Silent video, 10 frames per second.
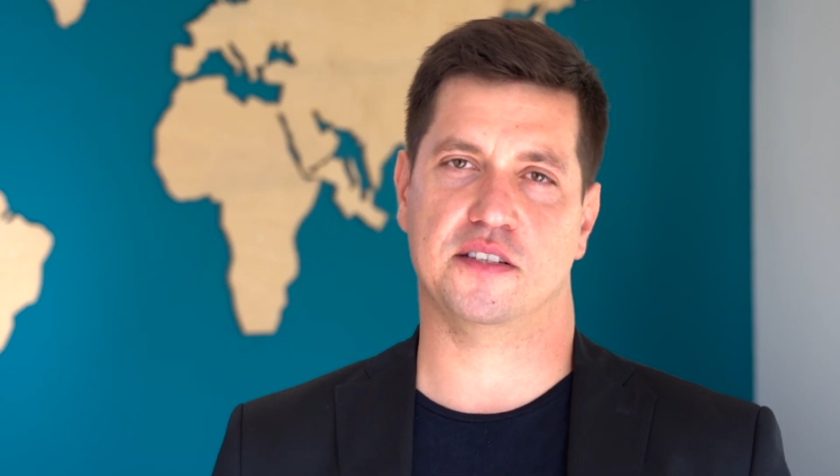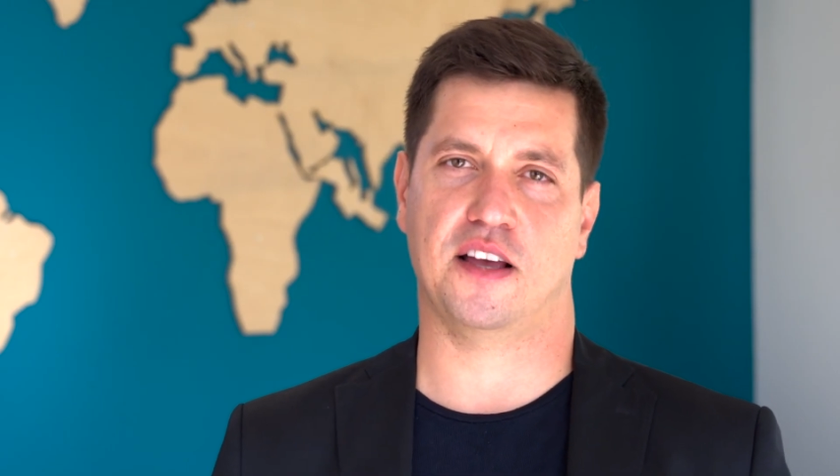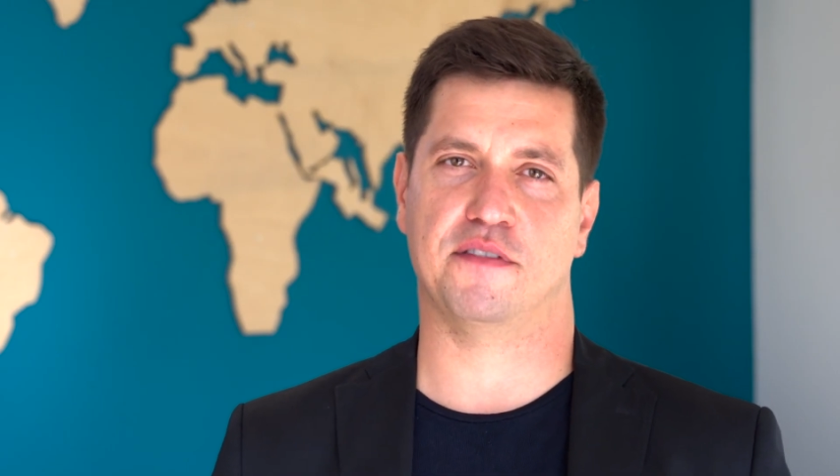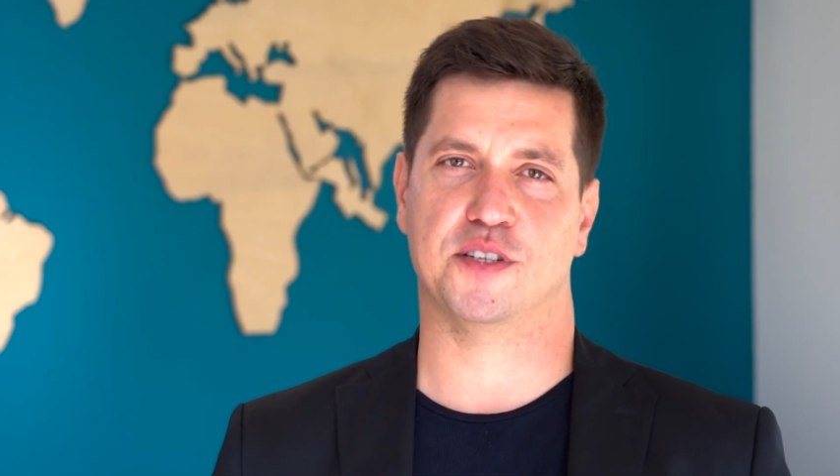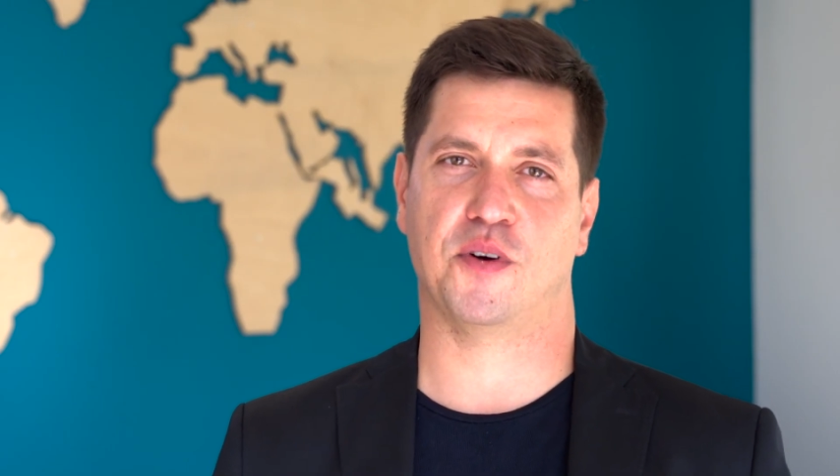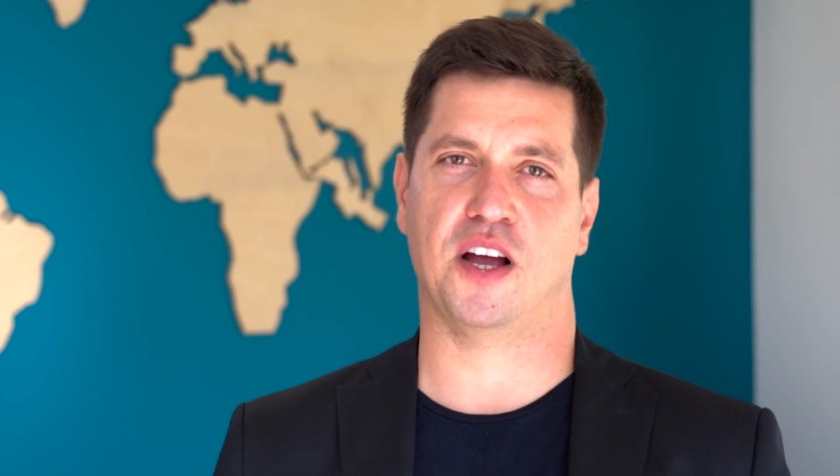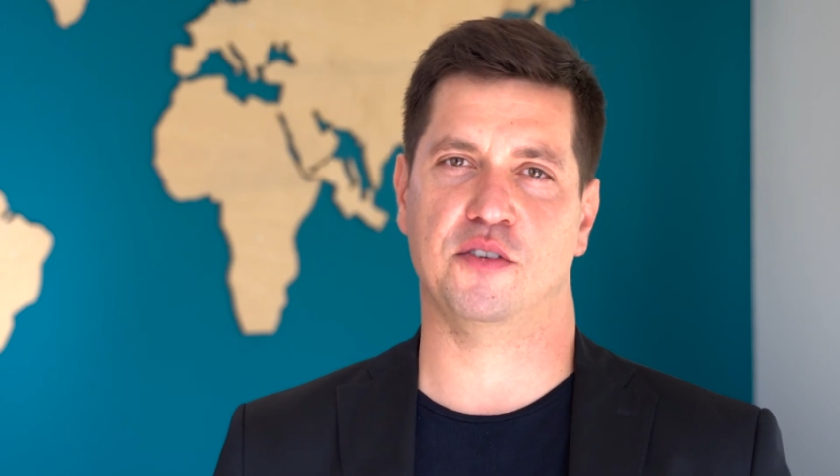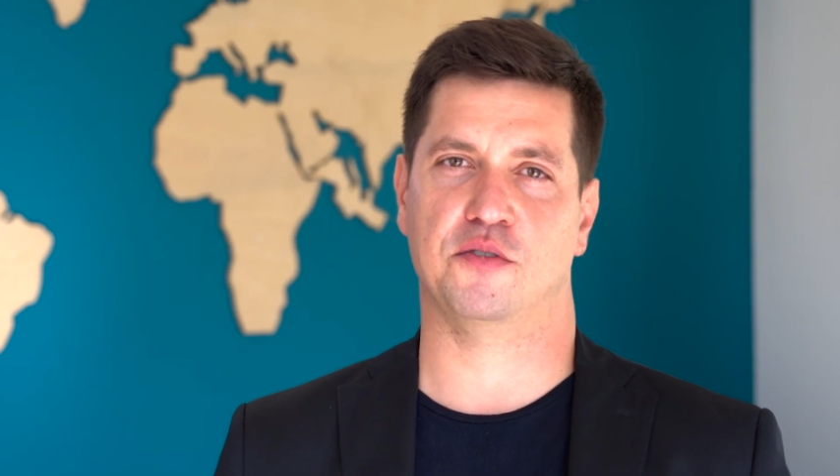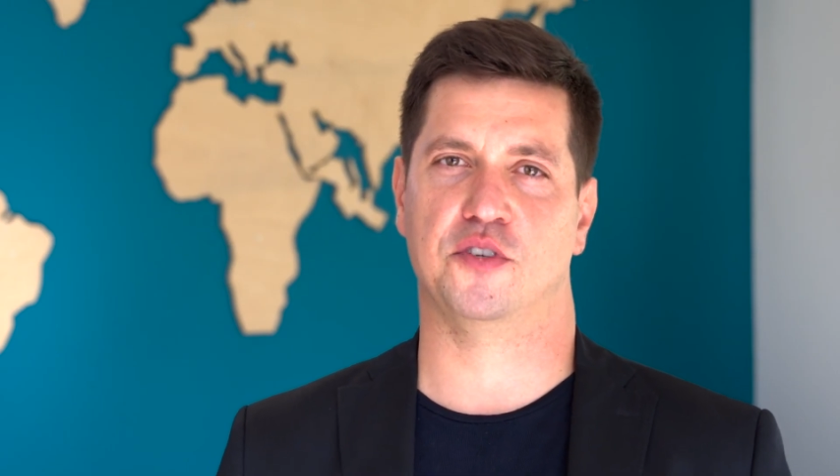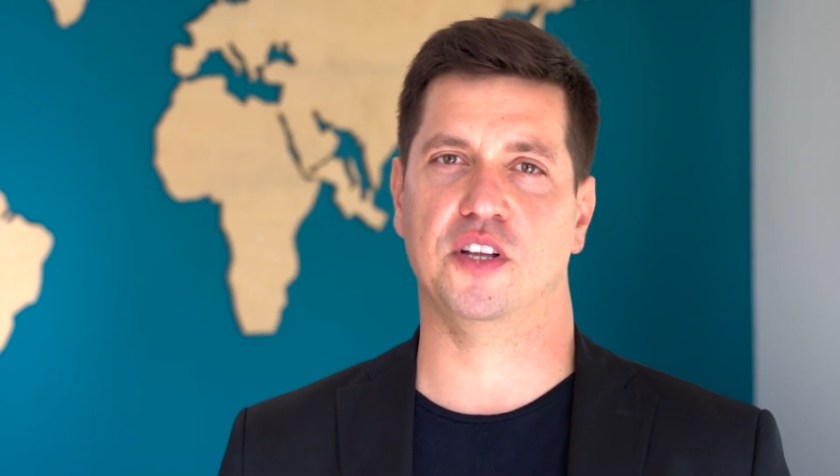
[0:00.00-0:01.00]
za
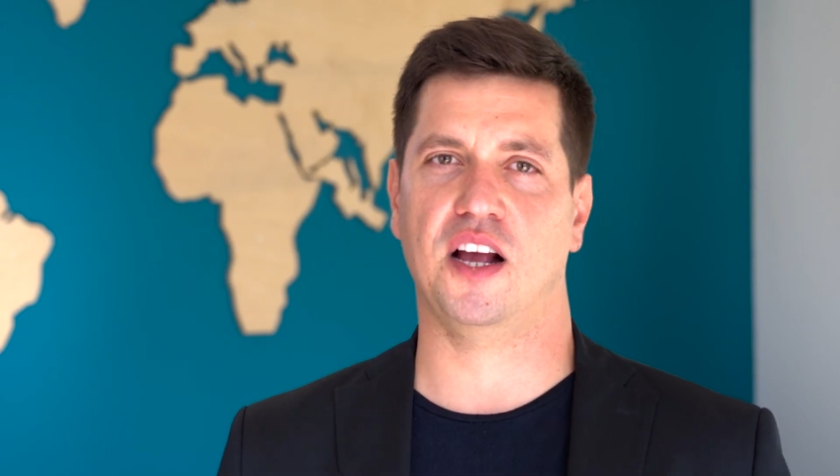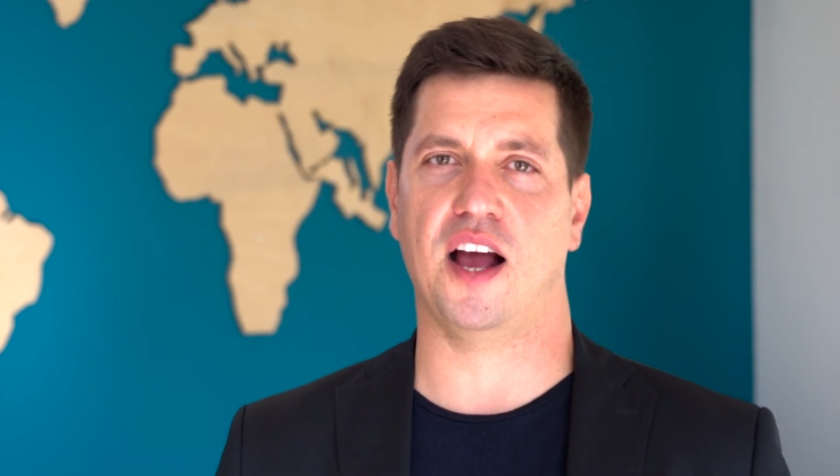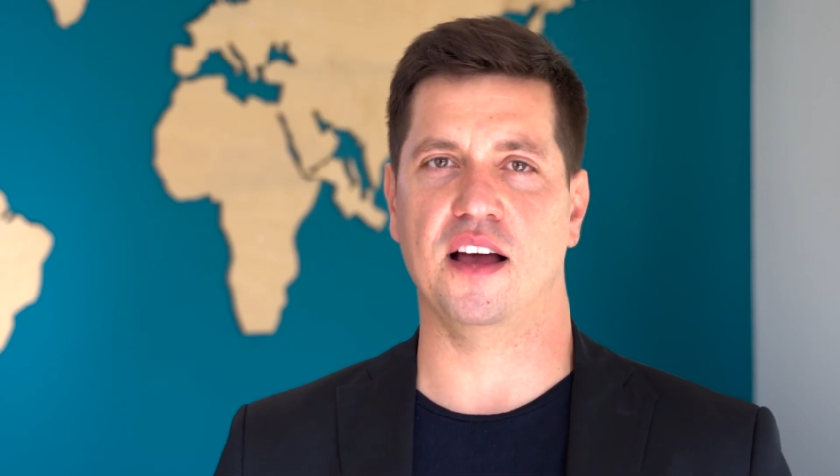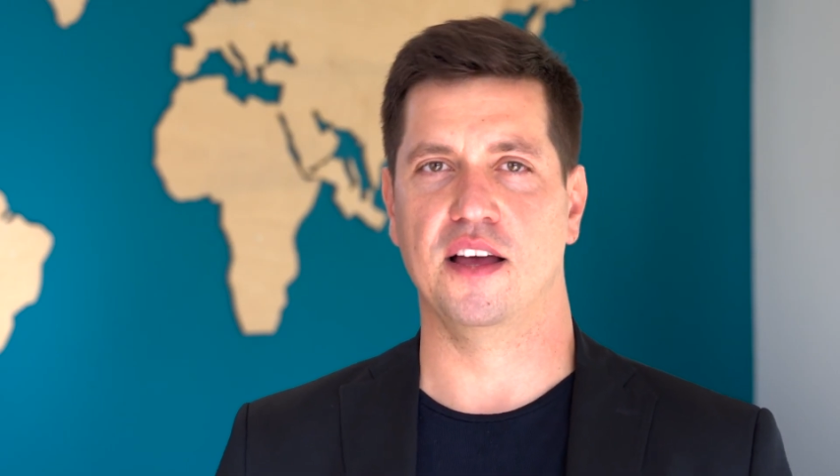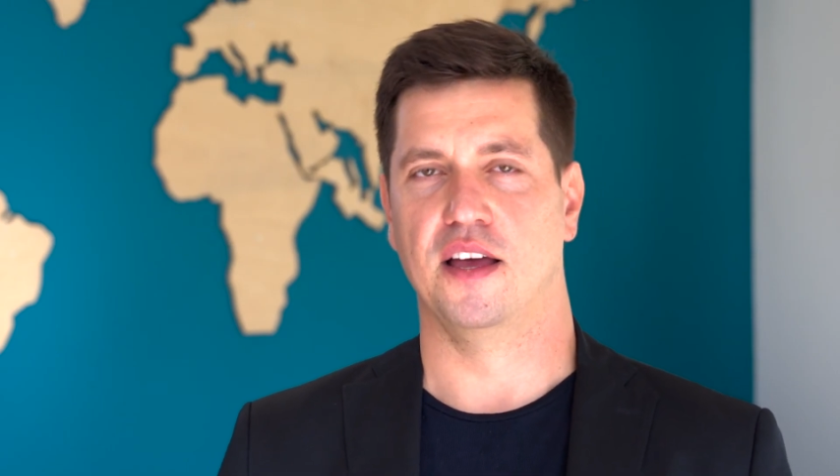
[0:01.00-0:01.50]
wysłuchanie odcinka